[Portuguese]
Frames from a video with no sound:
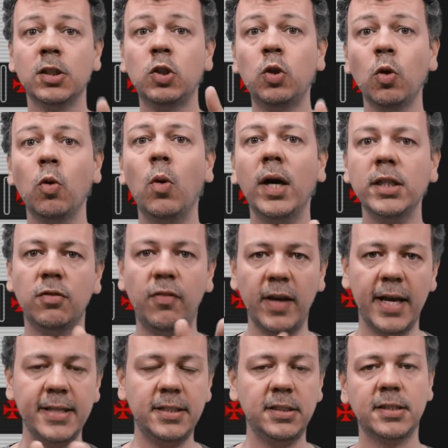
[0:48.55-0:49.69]
duas
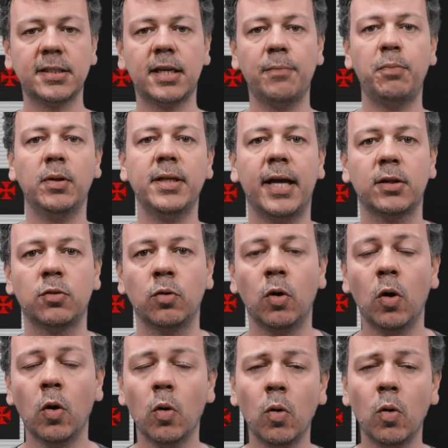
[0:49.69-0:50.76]
vezes nesse campeonato.